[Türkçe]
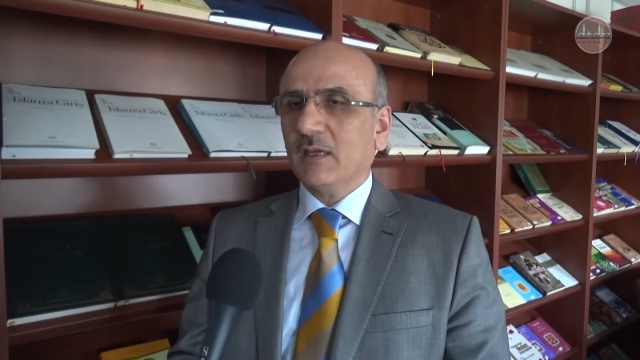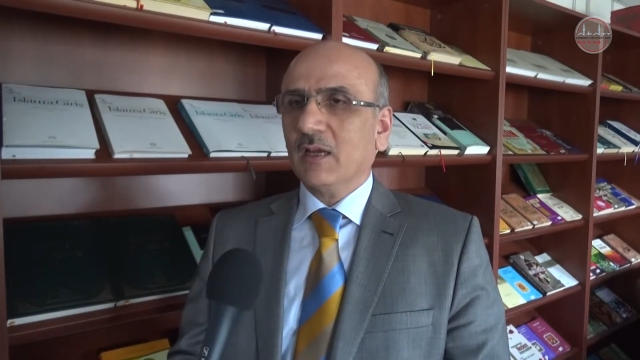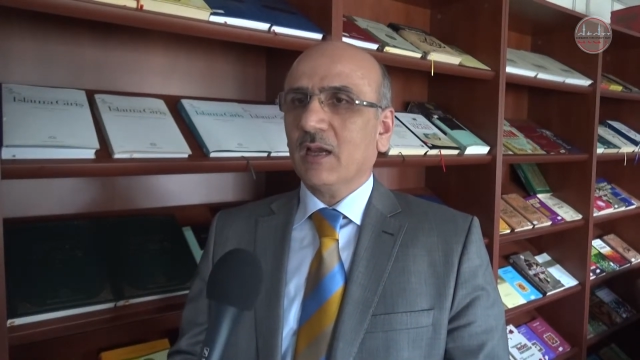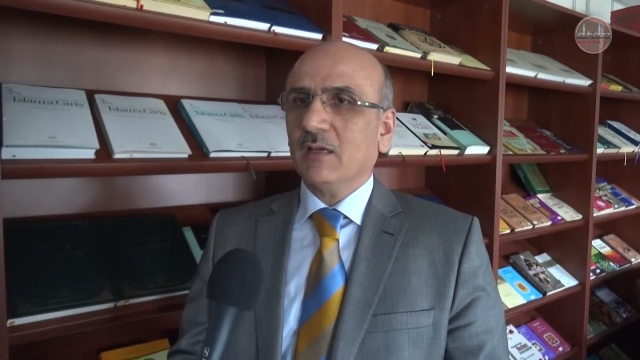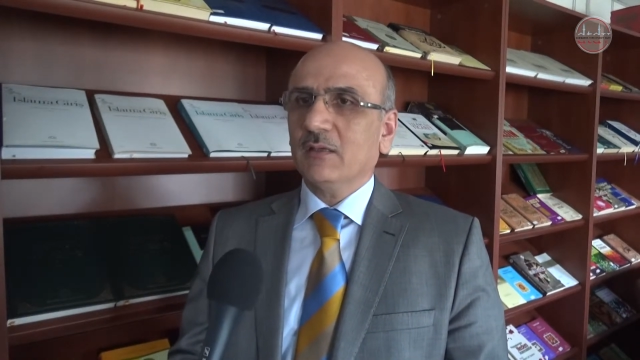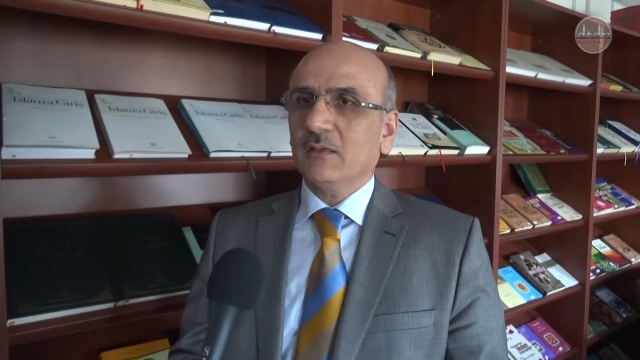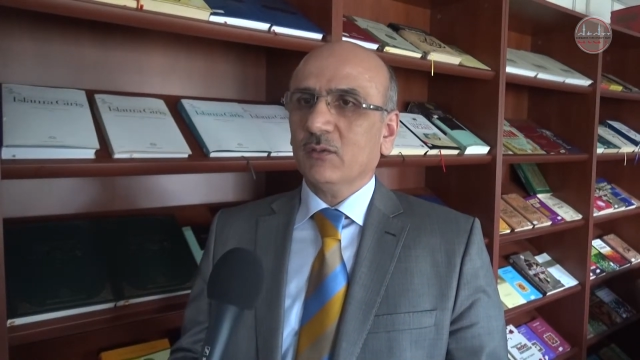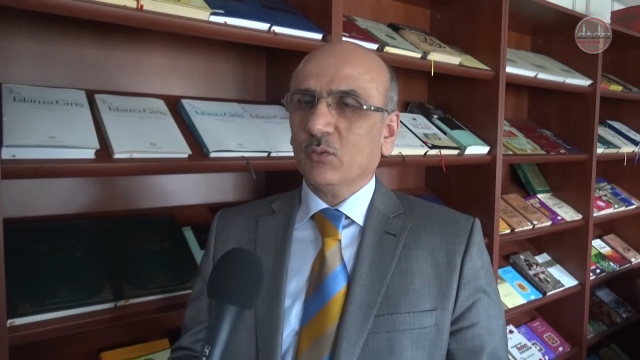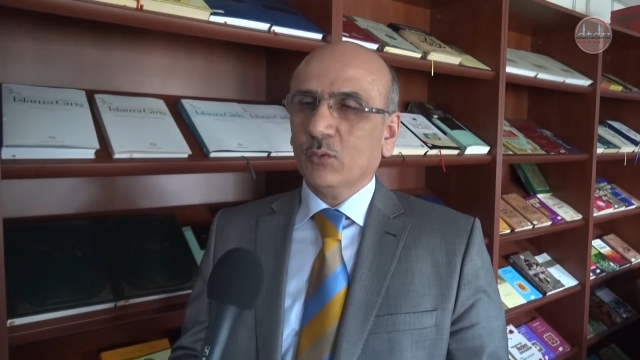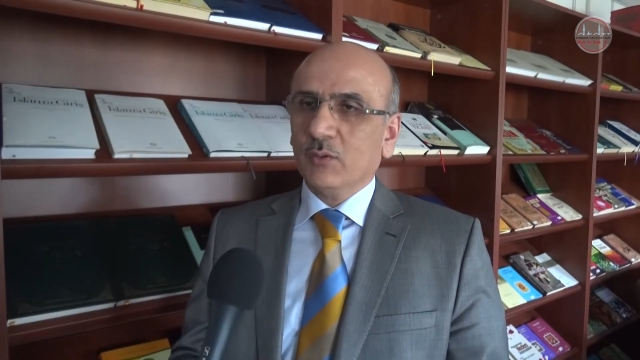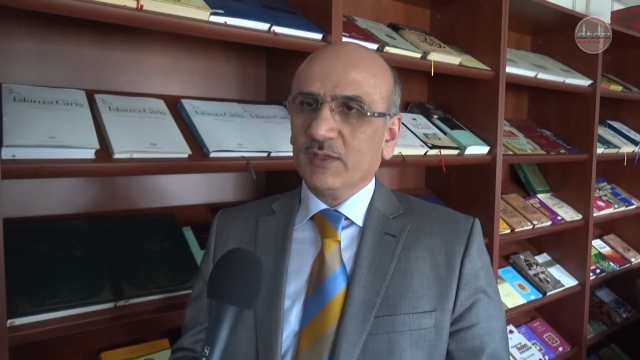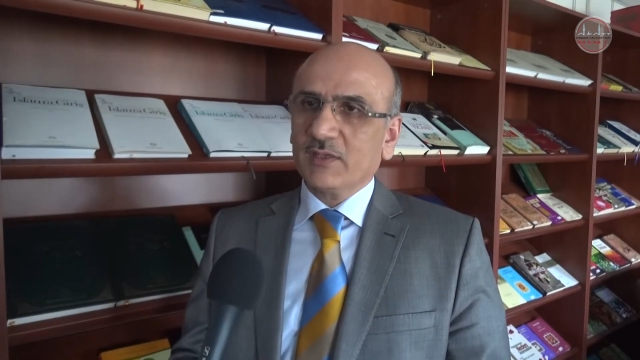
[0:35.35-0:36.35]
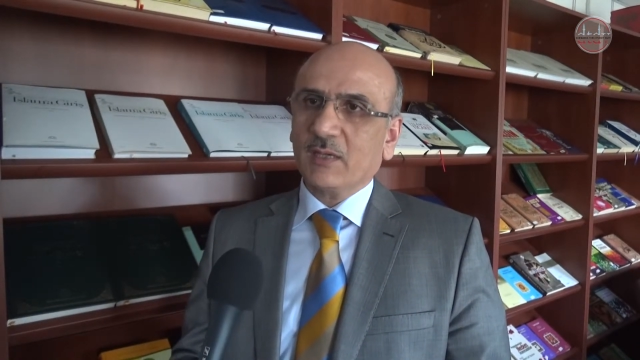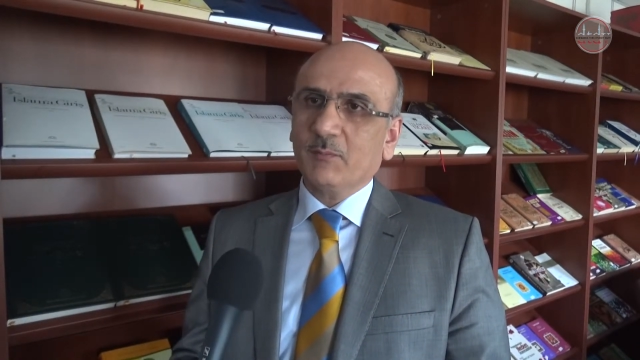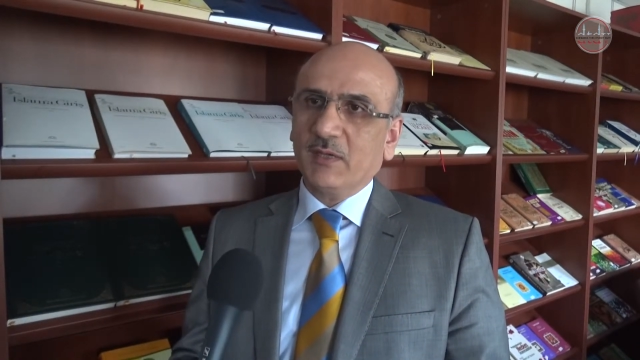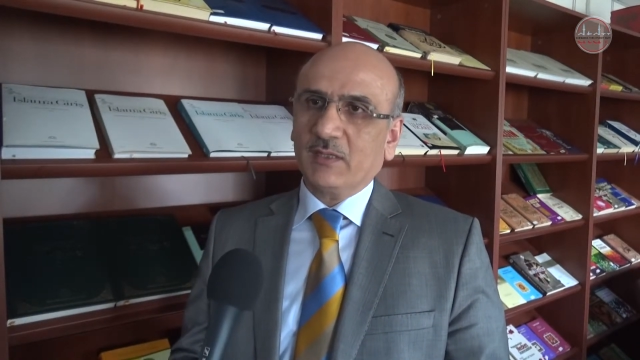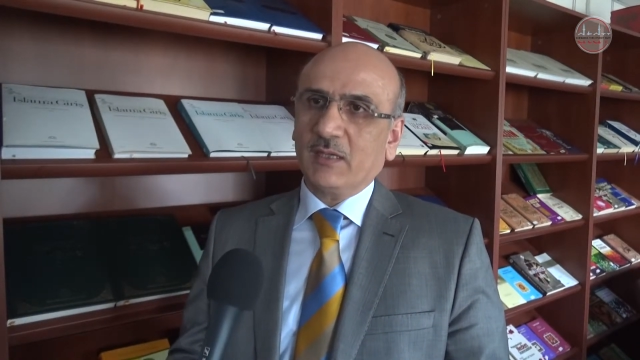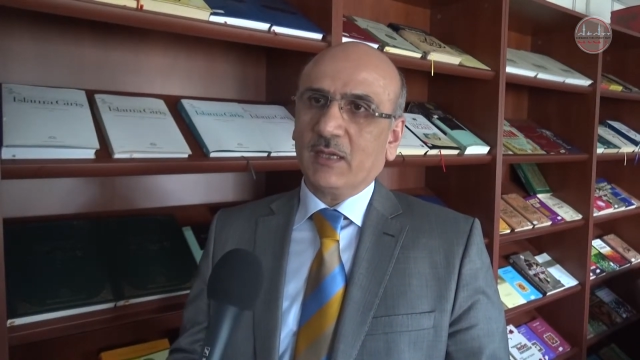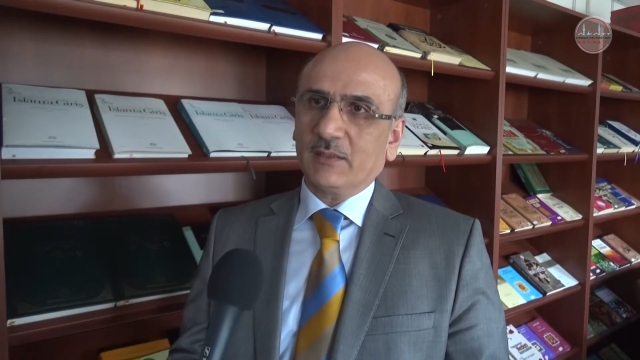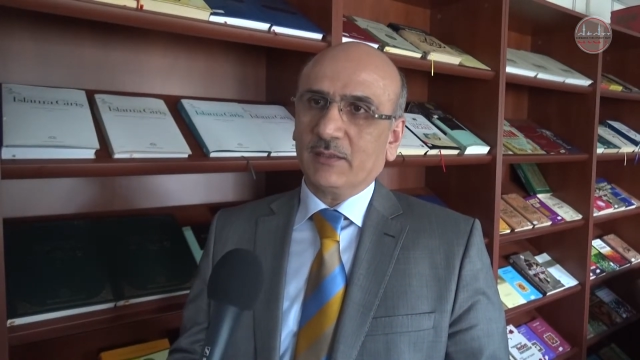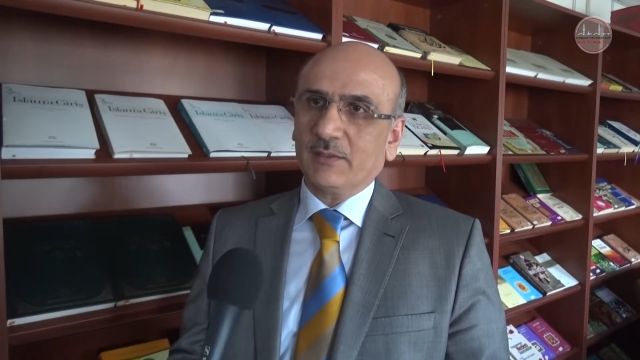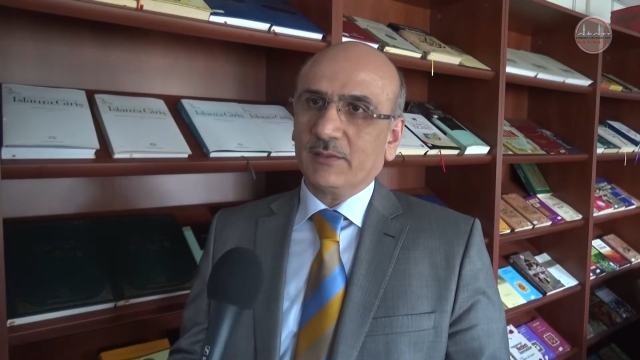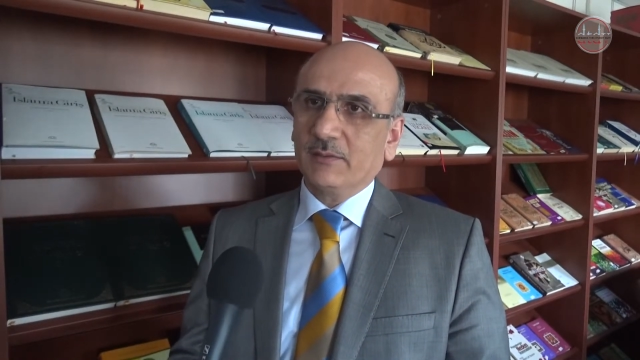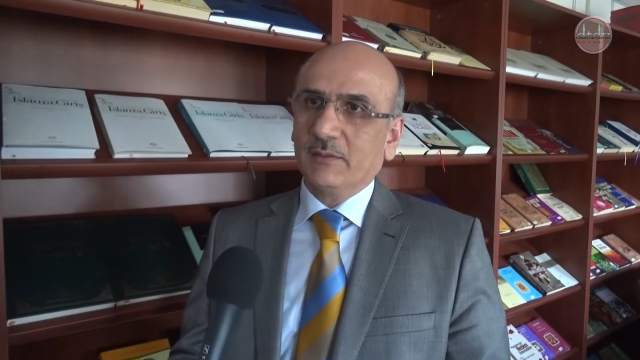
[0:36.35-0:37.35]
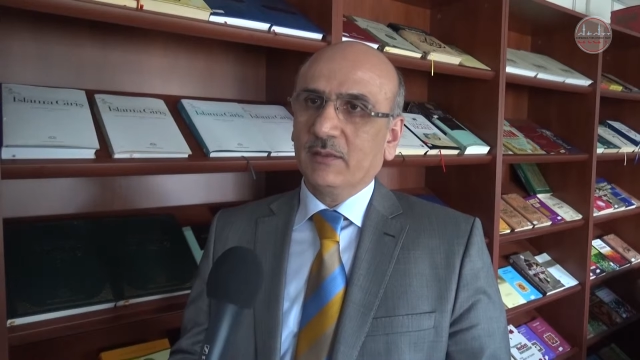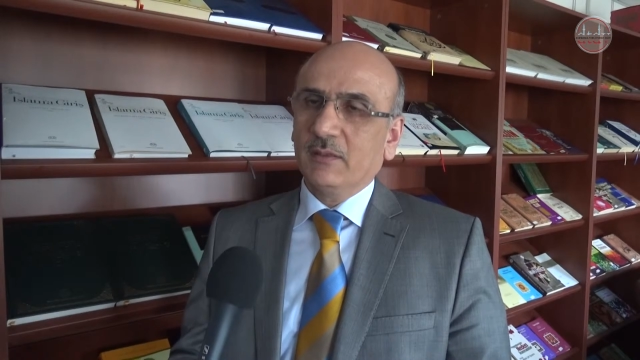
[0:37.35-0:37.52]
karnına doyuracak miktardır.